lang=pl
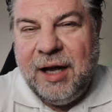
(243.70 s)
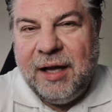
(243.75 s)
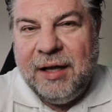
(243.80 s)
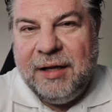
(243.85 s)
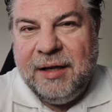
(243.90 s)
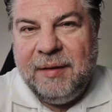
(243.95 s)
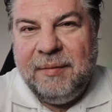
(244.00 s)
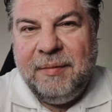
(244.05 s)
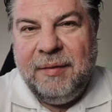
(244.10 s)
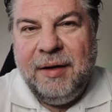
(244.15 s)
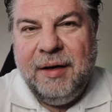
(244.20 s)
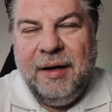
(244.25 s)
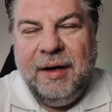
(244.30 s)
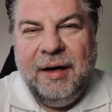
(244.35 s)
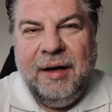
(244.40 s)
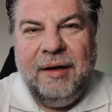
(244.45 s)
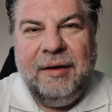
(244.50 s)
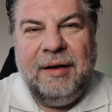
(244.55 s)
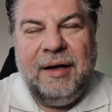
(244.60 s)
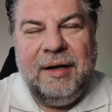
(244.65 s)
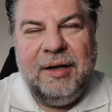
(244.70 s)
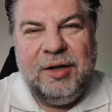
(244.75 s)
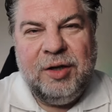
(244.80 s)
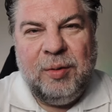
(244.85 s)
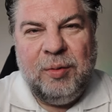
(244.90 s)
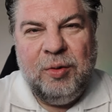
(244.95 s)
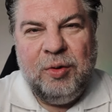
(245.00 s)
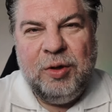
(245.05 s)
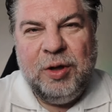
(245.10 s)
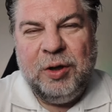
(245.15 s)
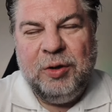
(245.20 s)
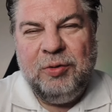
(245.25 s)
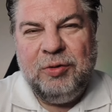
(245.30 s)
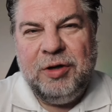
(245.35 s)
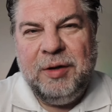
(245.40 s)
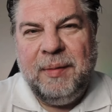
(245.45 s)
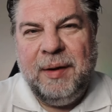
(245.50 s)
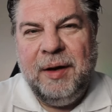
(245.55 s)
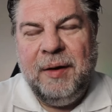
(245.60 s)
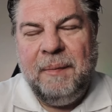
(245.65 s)
tym, no ale są ludzie,
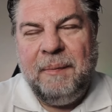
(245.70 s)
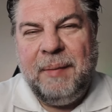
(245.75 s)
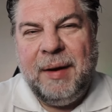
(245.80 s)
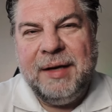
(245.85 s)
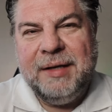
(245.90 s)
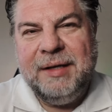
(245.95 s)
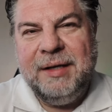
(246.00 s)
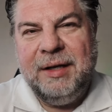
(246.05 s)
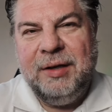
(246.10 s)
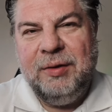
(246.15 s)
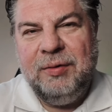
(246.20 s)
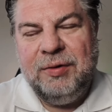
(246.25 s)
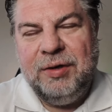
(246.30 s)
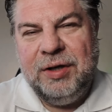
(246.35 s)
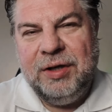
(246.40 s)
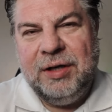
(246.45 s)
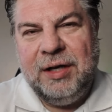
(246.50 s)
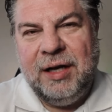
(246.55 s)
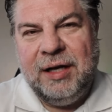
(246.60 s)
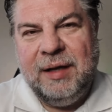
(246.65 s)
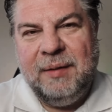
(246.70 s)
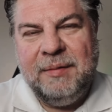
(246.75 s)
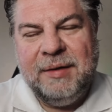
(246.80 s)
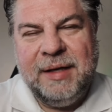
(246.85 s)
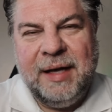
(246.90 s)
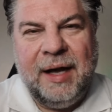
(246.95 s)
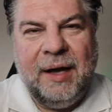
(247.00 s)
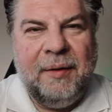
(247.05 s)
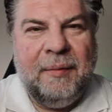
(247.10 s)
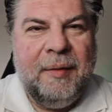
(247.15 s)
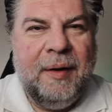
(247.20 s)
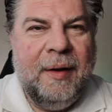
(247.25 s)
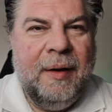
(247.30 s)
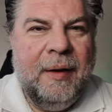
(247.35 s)
którzy mają pasję, którzy się na tym znają.